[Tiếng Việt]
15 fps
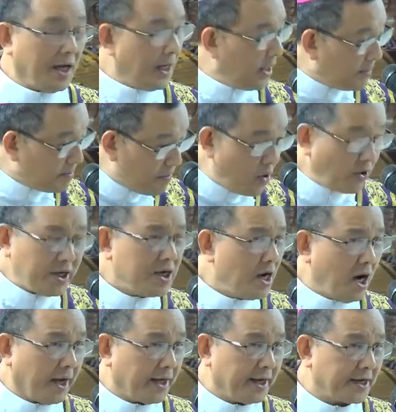mỗi
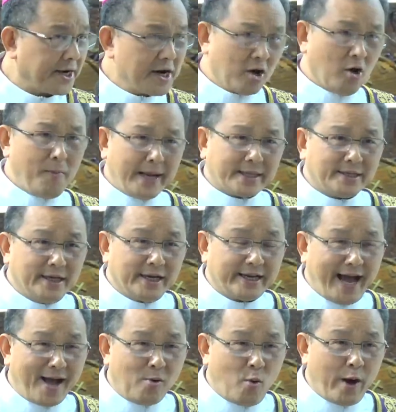người đừng có bắt người
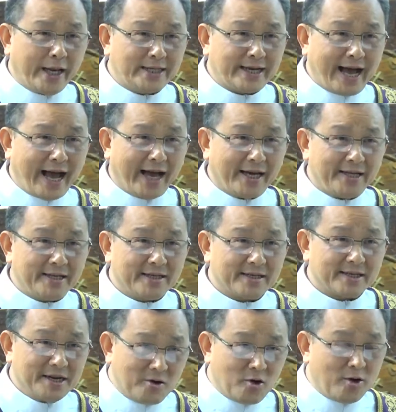khác hoán cải
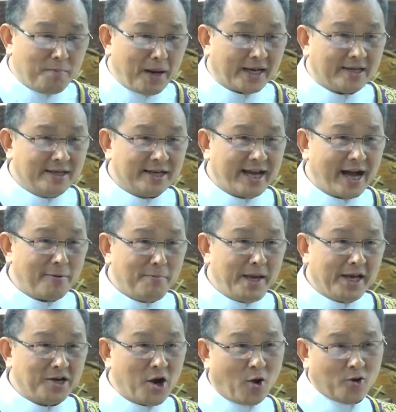đừng có bắt người khác
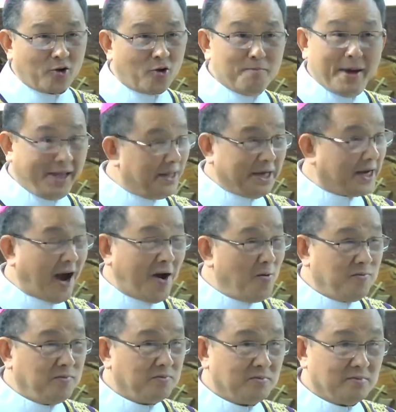biến đổi rồi mình thì
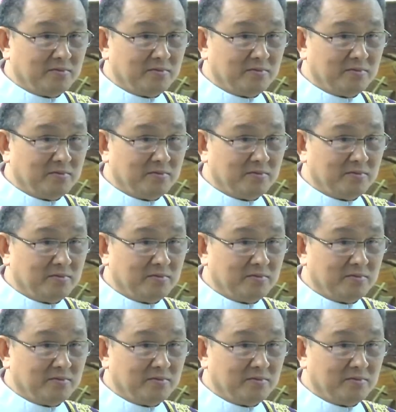không